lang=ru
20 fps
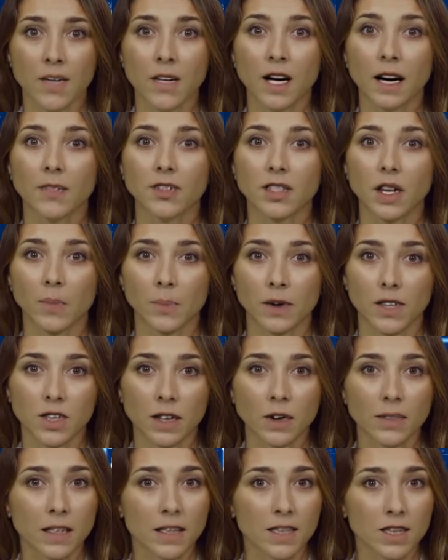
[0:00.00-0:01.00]
Октябрь
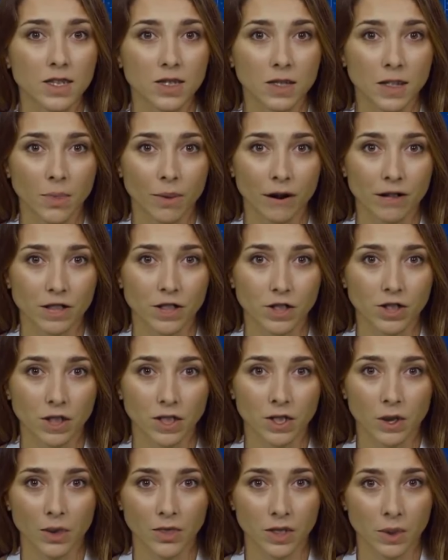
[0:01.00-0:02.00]

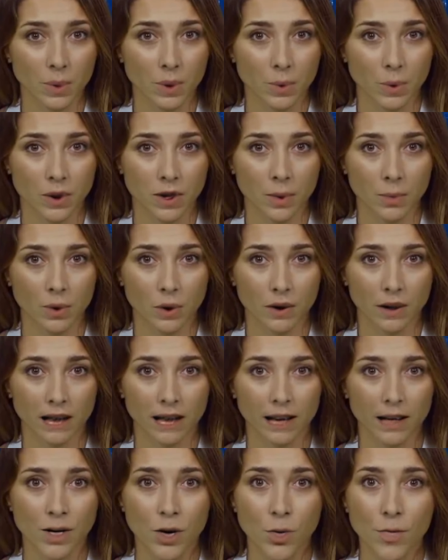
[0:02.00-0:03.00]
2024 года в
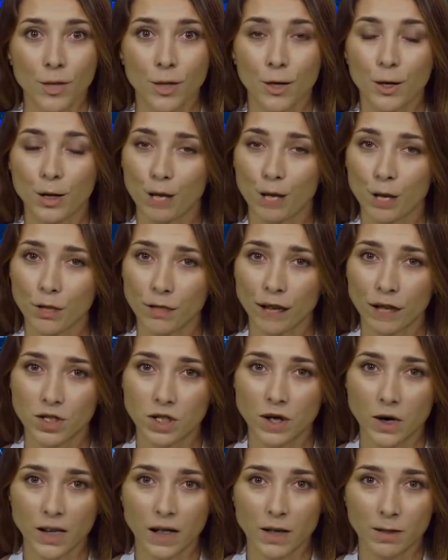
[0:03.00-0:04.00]
Украине.
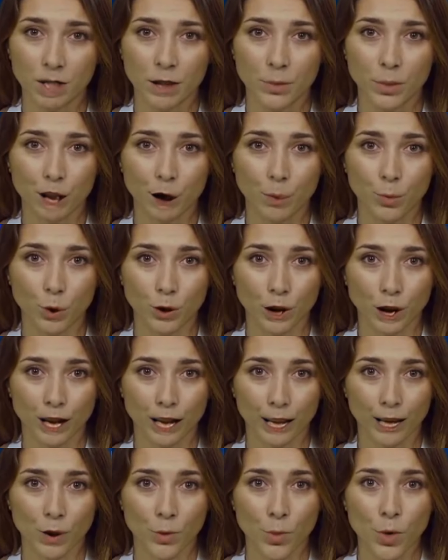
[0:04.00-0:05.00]
Начало октября в
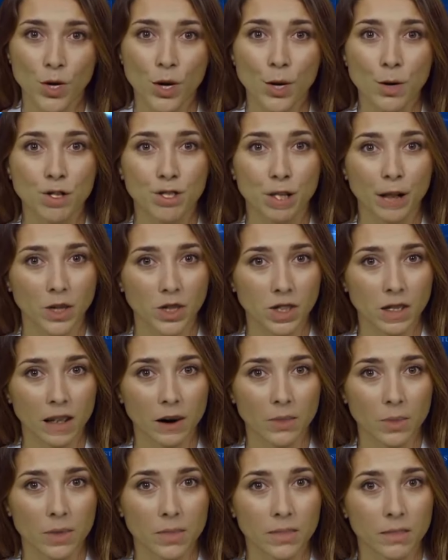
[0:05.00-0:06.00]
Украине выдалось
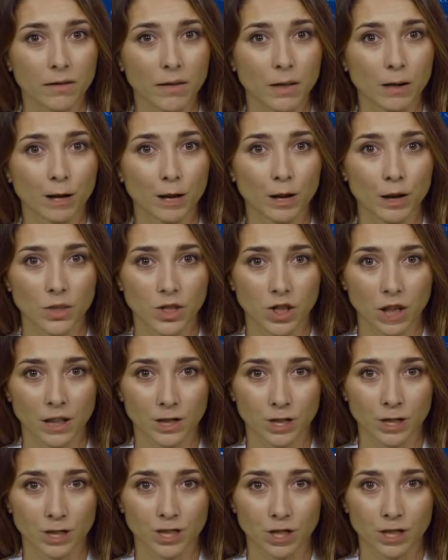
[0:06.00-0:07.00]
дождливым. В
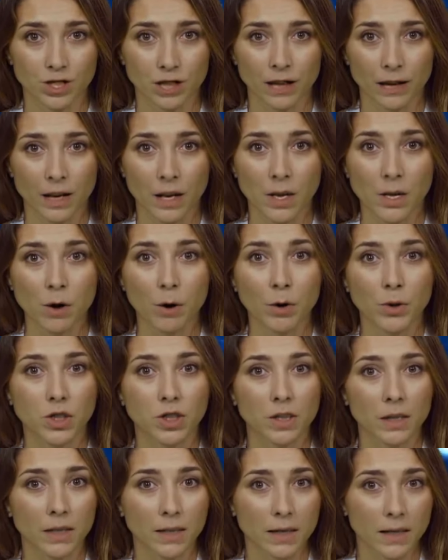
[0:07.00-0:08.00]
частности, сильный
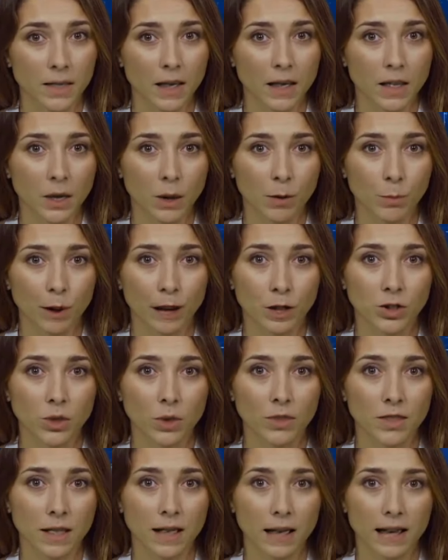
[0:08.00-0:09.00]
дождь, который
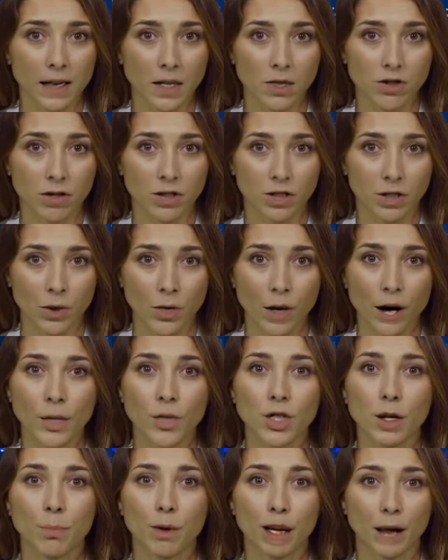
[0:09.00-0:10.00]
прошел в Киеве 6
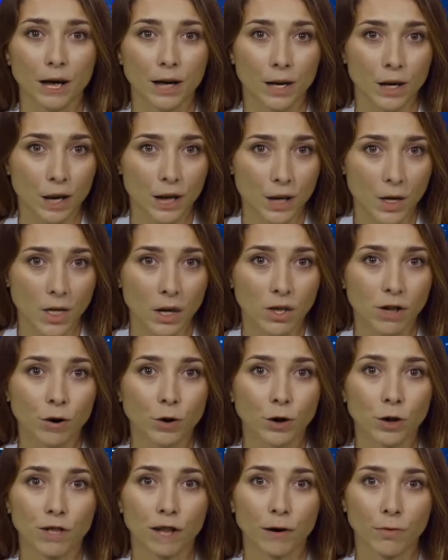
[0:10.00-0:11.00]
октября, не
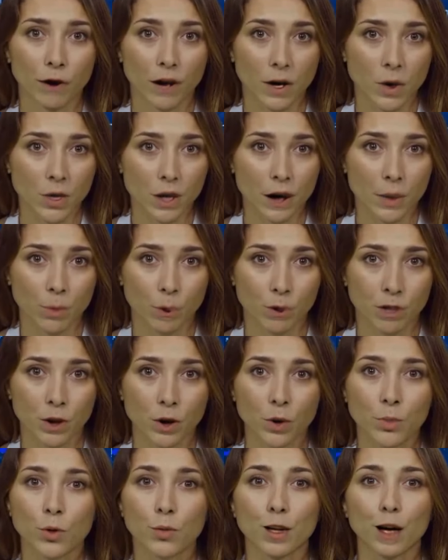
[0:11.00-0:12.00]
только добавил работы
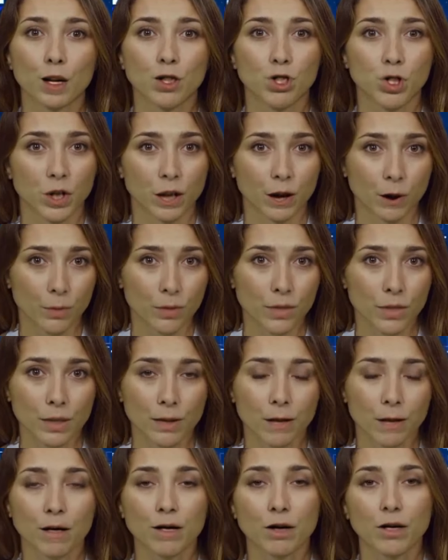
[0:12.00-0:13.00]
коммунальщикам.
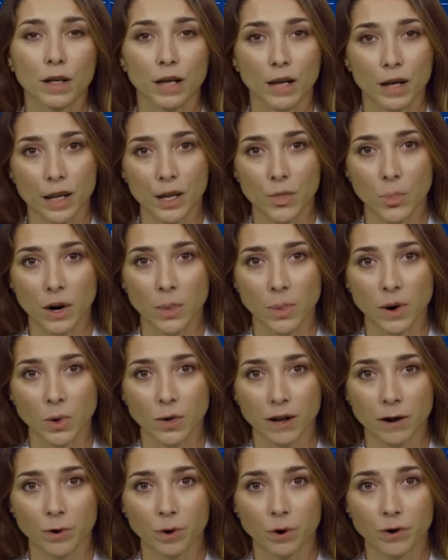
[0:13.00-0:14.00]
Ливень побил
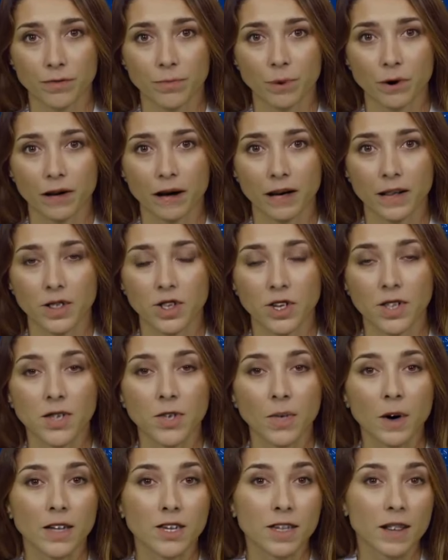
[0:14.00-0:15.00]
рекорд по
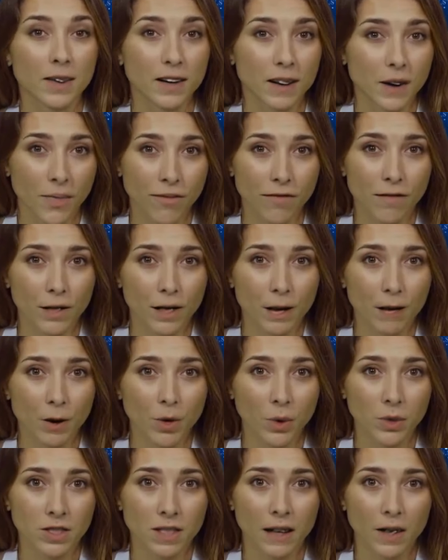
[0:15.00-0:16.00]
количеству осадков –
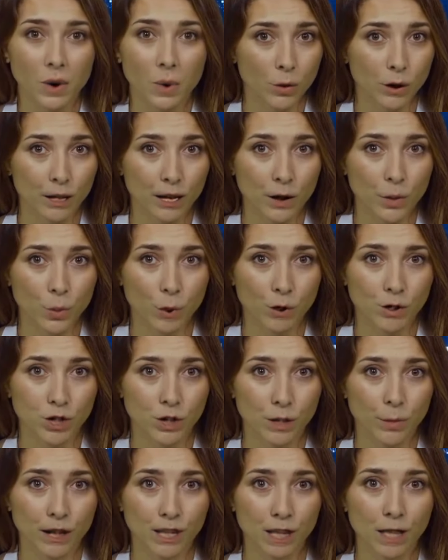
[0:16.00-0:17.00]
установленный больше
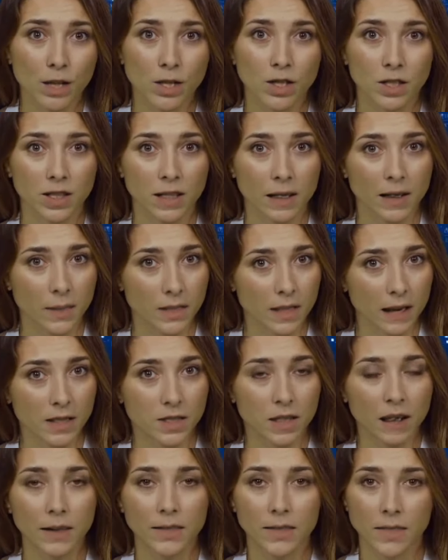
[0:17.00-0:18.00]
50 лет
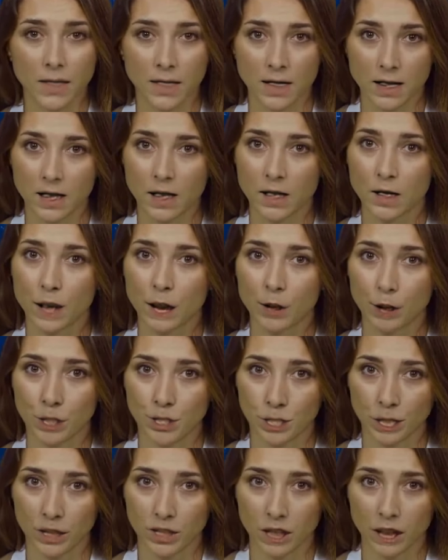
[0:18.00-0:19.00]
назад. Как
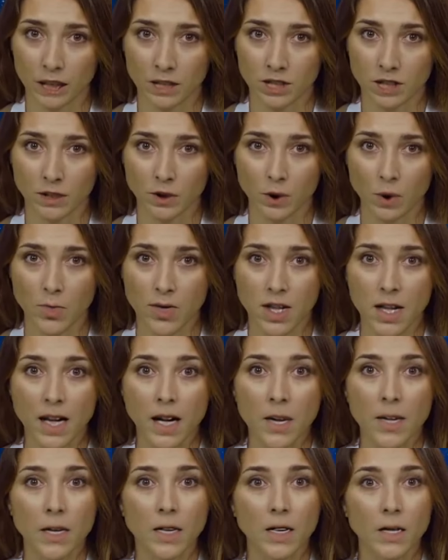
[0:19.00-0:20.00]
рассказали
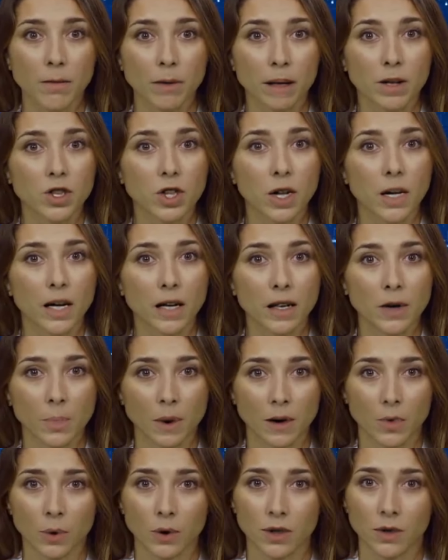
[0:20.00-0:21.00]
синоптики, причиной
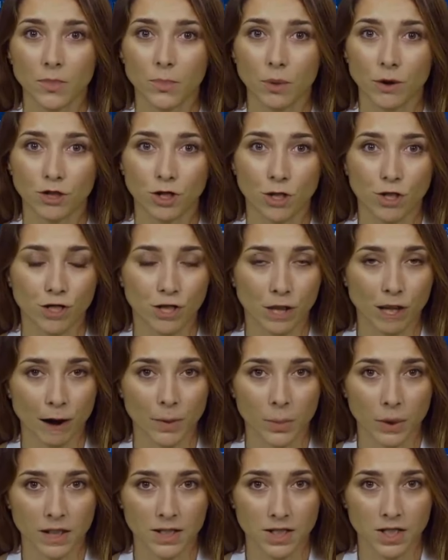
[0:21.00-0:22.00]
непогоды в большинстве
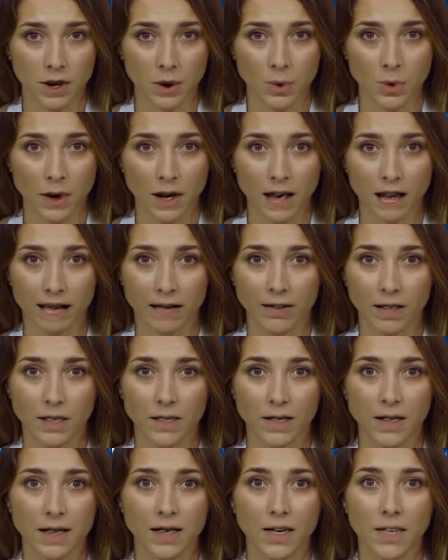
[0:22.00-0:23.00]
областей Украины
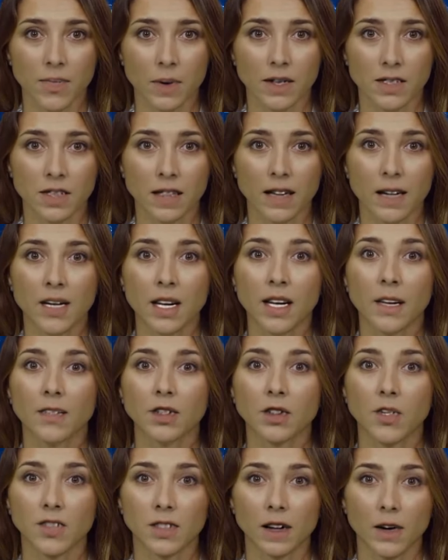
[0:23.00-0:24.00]
в последние
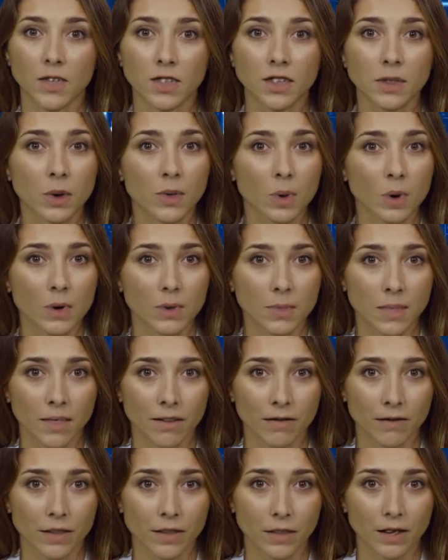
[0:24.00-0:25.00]
дни стал циклон.
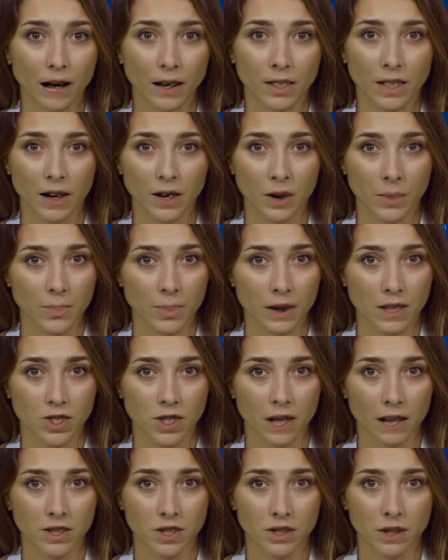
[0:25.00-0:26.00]
Однако в
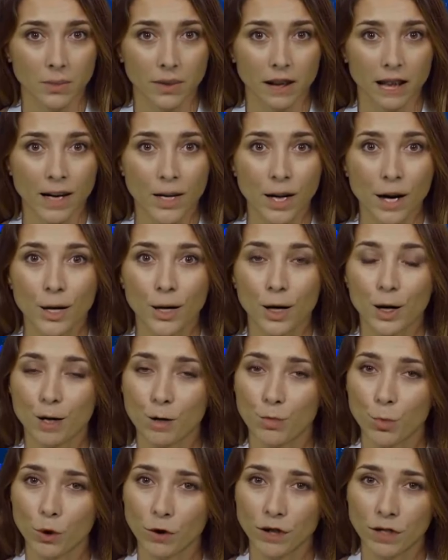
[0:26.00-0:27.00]
ближайшее время
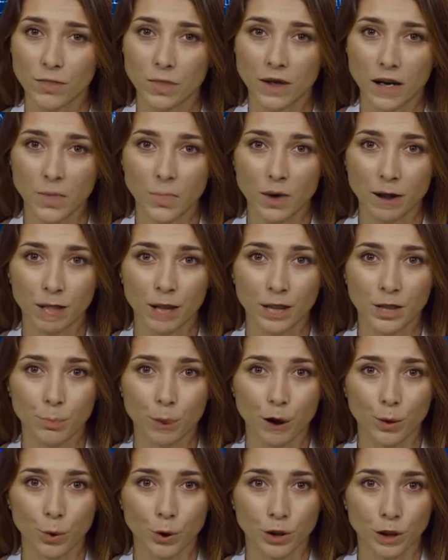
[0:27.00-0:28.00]
будет преобладать
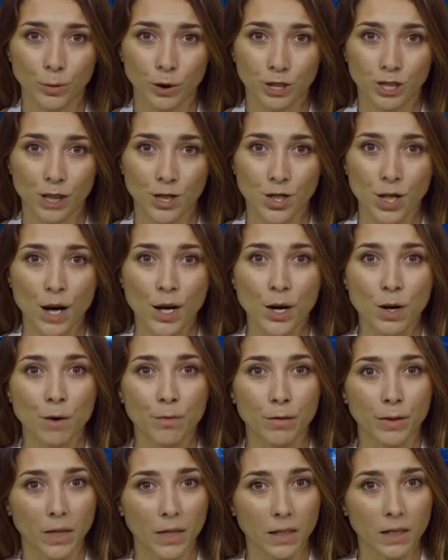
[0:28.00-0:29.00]
погода без
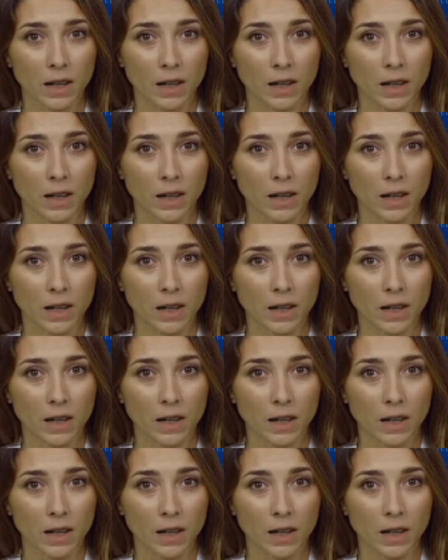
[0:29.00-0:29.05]
осадков.